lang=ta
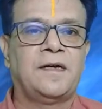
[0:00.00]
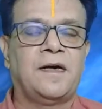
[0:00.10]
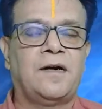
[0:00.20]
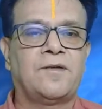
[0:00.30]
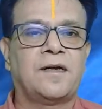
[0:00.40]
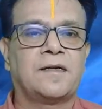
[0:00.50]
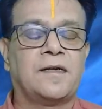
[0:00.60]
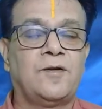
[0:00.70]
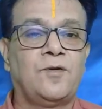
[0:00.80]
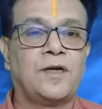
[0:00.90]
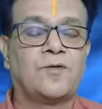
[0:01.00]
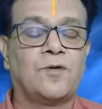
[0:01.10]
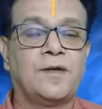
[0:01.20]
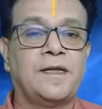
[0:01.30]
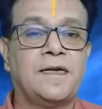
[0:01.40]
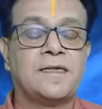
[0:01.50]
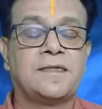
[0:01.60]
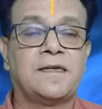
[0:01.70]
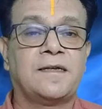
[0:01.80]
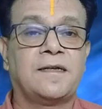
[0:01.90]
அவர்கள் தன்னுடைய
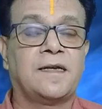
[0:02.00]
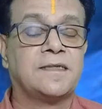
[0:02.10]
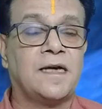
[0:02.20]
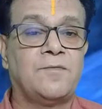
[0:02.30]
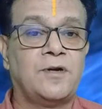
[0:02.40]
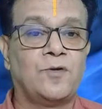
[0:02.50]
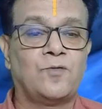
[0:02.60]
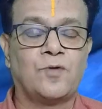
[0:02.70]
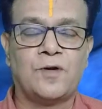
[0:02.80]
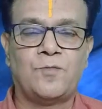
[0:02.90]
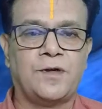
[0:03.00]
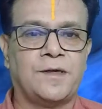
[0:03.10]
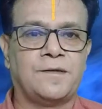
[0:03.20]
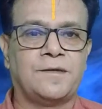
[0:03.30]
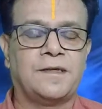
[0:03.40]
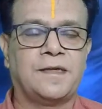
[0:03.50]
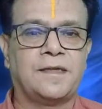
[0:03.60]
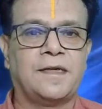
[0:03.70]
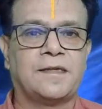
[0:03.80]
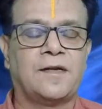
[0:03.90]
குழந்தையாச்சுன்றதுனால சாபங்களும் கொடுக்க முடியாது
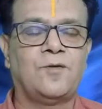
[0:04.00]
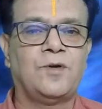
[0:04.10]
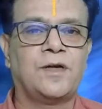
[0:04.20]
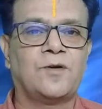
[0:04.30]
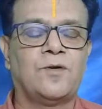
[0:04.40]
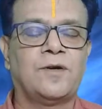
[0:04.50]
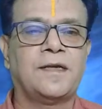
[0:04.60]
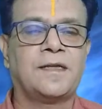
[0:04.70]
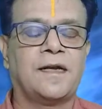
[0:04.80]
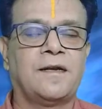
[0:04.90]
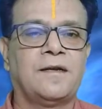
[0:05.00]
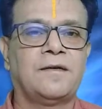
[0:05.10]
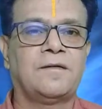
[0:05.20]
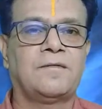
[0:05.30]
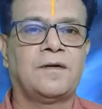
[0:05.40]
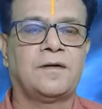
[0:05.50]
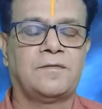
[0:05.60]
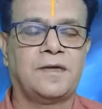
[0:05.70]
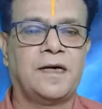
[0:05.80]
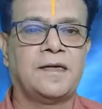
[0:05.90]
அதனால் தன்னுடைய குழந்தை
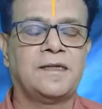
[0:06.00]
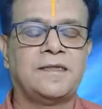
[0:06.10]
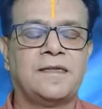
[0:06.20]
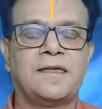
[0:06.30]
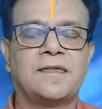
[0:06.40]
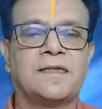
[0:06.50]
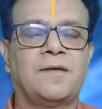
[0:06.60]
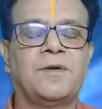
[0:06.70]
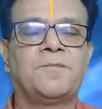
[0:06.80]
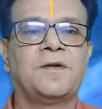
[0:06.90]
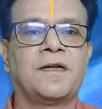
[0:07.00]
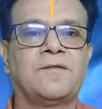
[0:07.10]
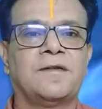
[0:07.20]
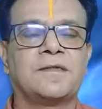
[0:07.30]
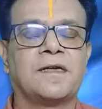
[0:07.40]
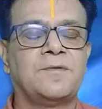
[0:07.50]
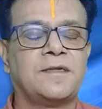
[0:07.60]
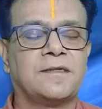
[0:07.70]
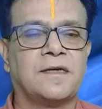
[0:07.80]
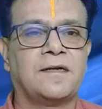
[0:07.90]
தன்னுடைய அடுத்த ஜென்ரேஷன் நம்ம எப்படி அதை வந்து
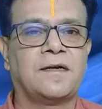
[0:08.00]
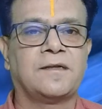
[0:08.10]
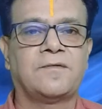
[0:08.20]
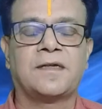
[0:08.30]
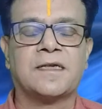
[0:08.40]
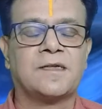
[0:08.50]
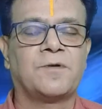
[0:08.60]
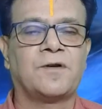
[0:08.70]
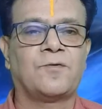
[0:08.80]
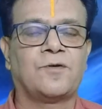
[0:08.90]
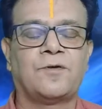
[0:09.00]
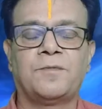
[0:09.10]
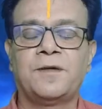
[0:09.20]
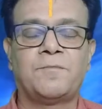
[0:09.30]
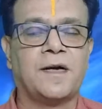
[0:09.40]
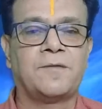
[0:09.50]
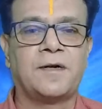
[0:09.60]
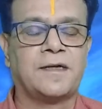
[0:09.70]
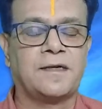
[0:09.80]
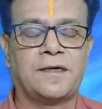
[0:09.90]
சவிச்சு சா அதை வந்து கஷ்டப்பட விடணும் அப்படின்னு பண்ண
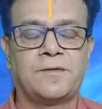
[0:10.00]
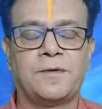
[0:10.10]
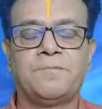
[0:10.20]
மாட்டா யாருமே